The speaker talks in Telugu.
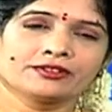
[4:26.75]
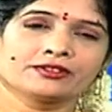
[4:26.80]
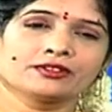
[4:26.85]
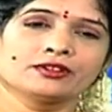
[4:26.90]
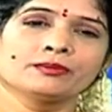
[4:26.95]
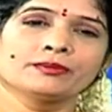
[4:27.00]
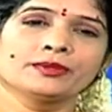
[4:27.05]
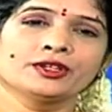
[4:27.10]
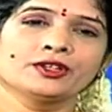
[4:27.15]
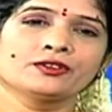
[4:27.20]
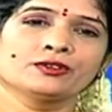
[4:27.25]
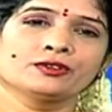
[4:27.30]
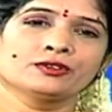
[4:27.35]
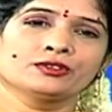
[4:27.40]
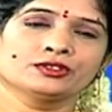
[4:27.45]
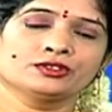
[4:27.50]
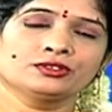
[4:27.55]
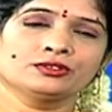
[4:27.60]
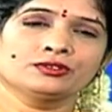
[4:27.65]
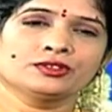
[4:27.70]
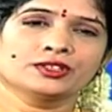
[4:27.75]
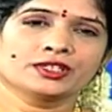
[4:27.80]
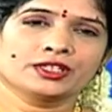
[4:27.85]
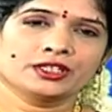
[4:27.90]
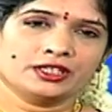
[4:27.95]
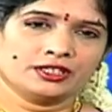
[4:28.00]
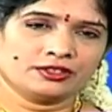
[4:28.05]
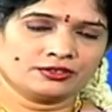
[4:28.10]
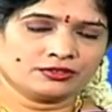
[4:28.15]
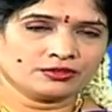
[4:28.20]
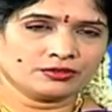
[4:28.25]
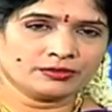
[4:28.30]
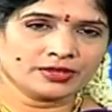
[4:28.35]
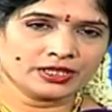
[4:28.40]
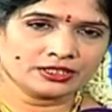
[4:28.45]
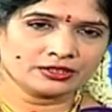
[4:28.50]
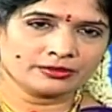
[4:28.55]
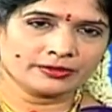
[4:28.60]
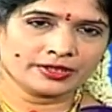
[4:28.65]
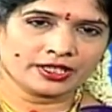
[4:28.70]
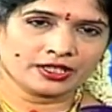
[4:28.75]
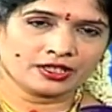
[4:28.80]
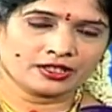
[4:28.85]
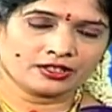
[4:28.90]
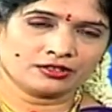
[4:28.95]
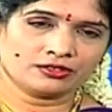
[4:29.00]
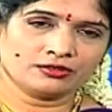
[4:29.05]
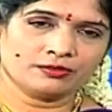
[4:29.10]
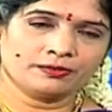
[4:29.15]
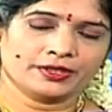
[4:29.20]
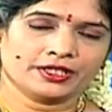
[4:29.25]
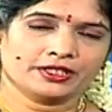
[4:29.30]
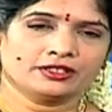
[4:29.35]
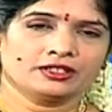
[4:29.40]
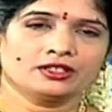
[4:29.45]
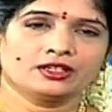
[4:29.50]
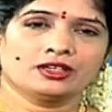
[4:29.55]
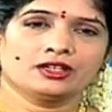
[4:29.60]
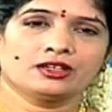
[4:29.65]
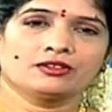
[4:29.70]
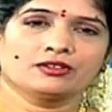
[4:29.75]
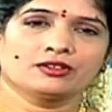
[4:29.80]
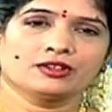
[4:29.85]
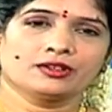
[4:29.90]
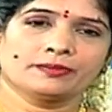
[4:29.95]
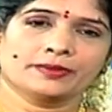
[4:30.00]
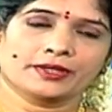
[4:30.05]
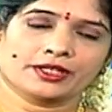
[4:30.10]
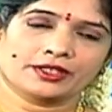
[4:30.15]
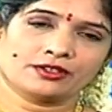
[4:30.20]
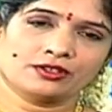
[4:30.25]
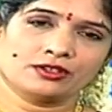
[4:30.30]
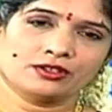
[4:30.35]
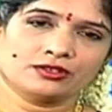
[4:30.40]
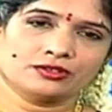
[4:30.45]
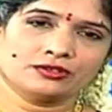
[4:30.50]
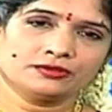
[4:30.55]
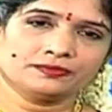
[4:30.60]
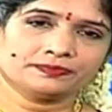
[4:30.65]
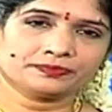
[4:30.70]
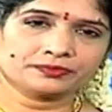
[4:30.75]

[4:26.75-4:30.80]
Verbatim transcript: సో మీరు రోజు కూడా ఈ జూన్ మాసం అనే కాదు ప్రతి నెల కూడా ప్రతిరోజు